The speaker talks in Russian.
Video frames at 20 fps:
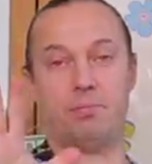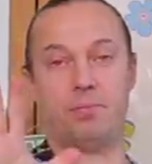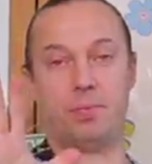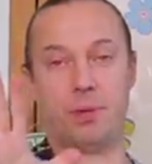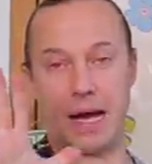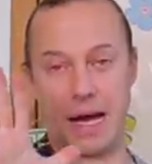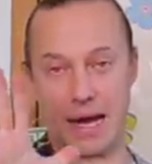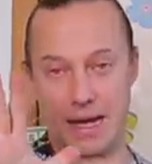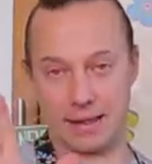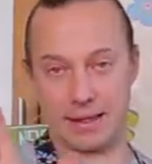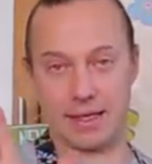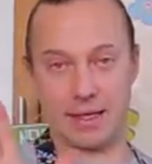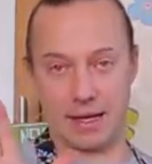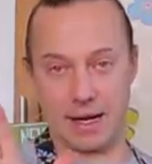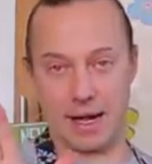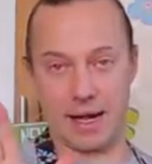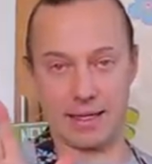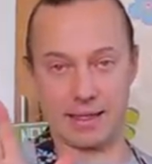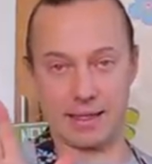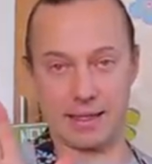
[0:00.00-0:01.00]
Пятый
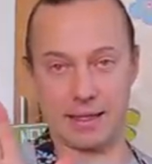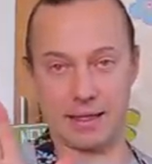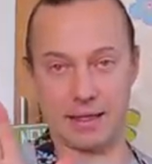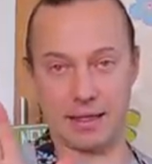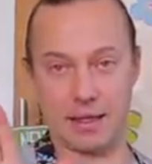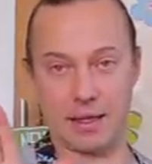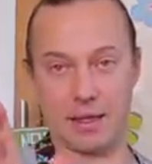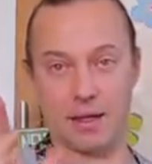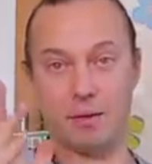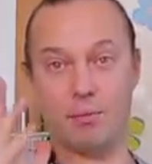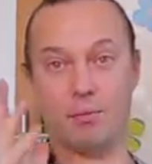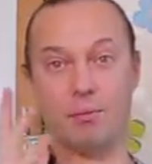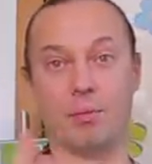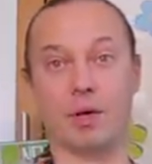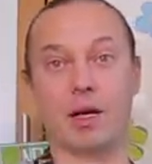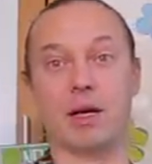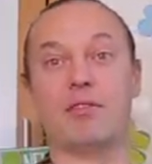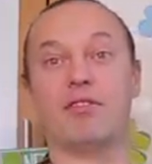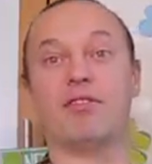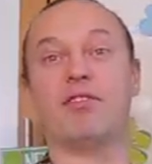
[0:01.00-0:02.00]
раз
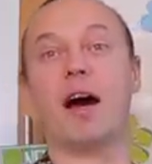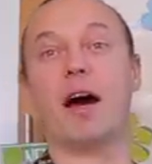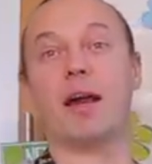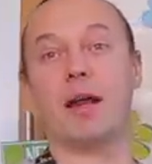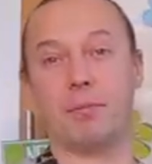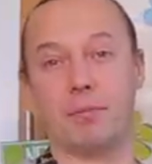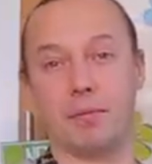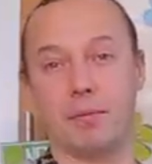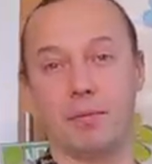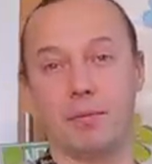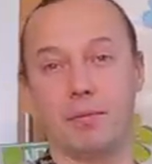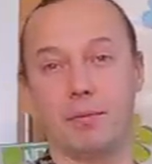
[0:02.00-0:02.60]
мы варим.